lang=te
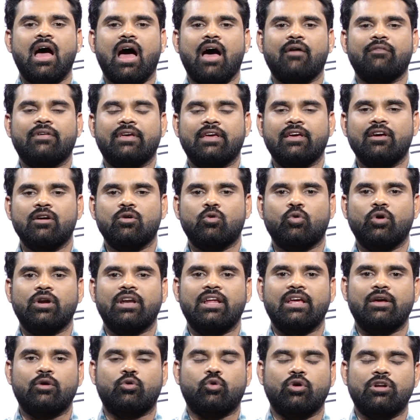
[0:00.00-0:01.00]
అవి
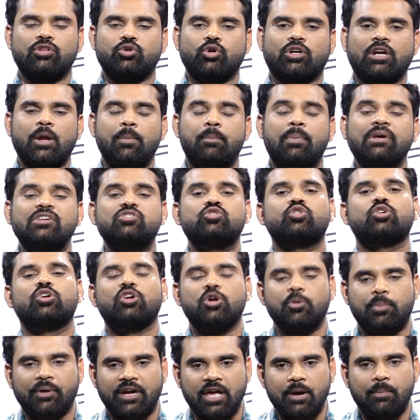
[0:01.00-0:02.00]
కొన్ని కొన్ని చోట్ల
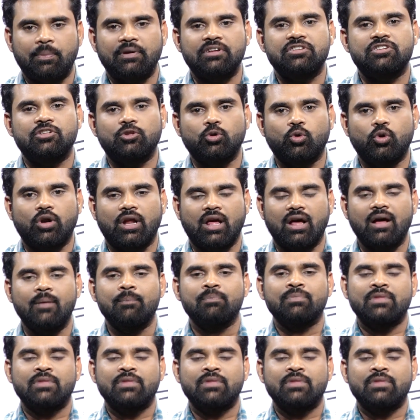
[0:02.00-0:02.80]
పెచ్చులుడిపోయే పరిస్థితి కూడా